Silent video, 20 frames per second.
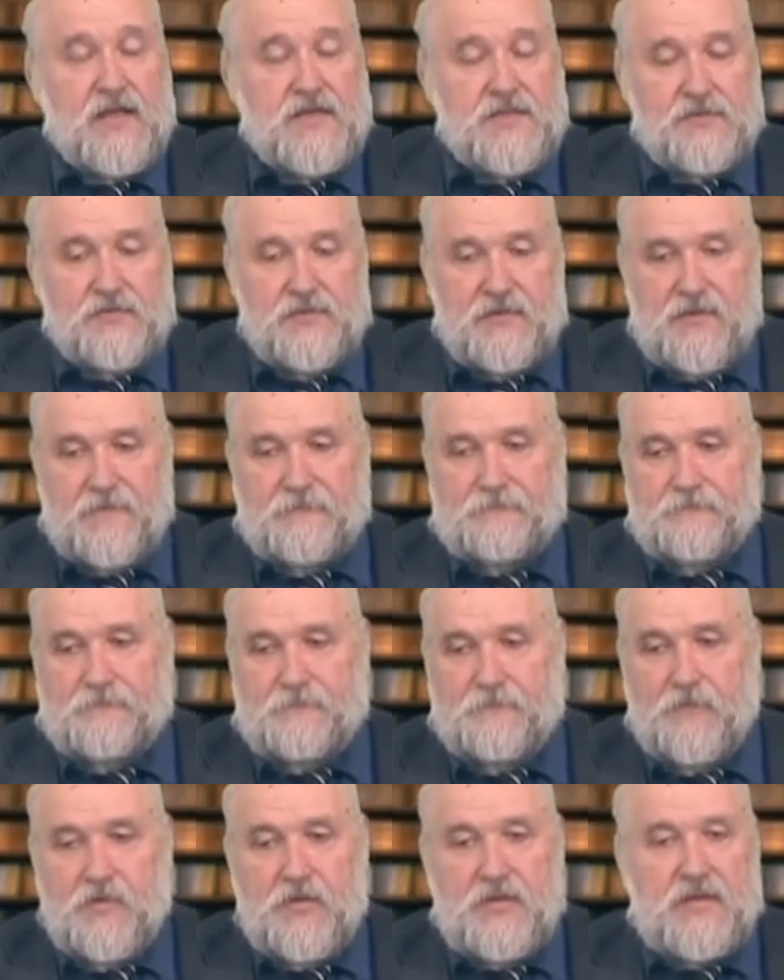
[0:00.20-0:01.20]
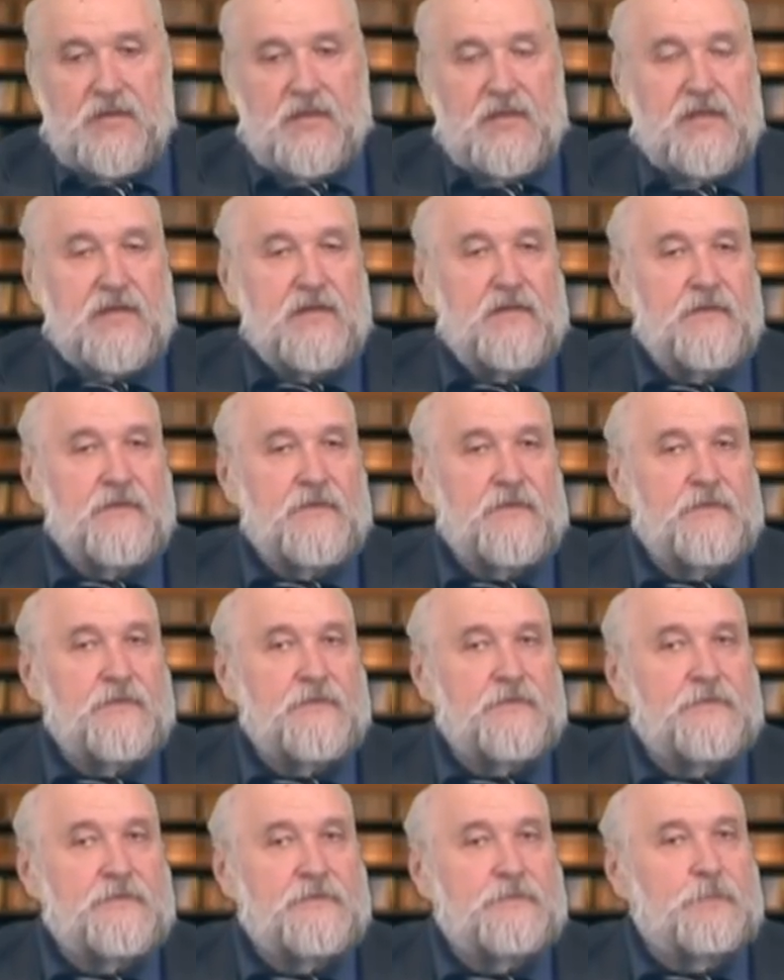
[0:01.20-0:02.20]
Здравствуйте. Вот
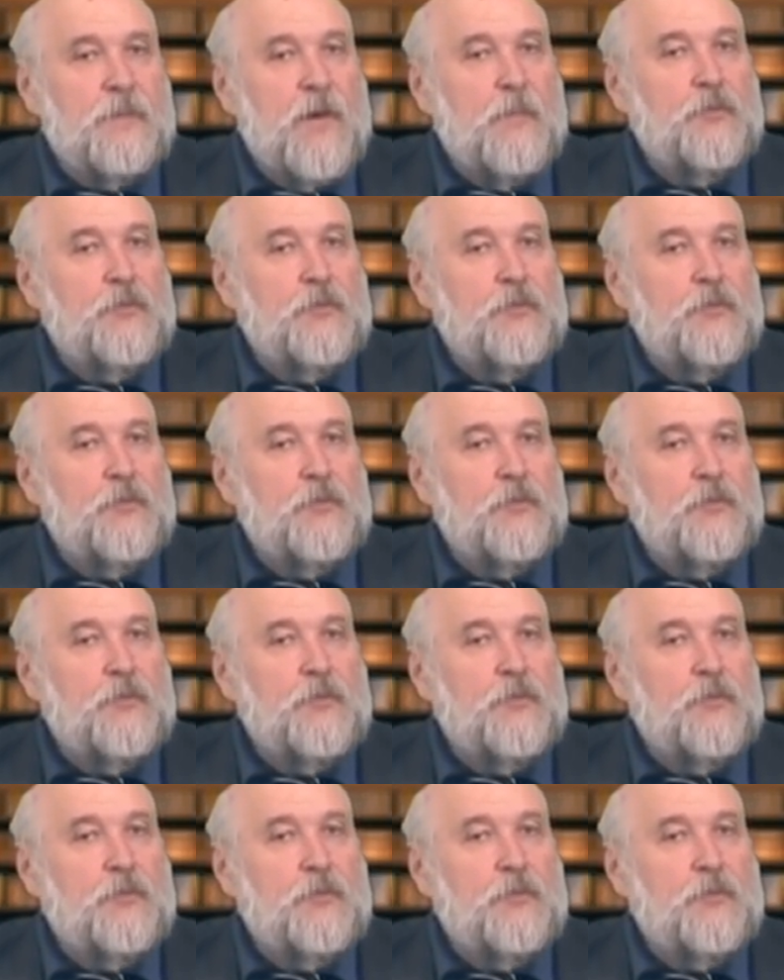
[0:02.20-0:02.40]
э,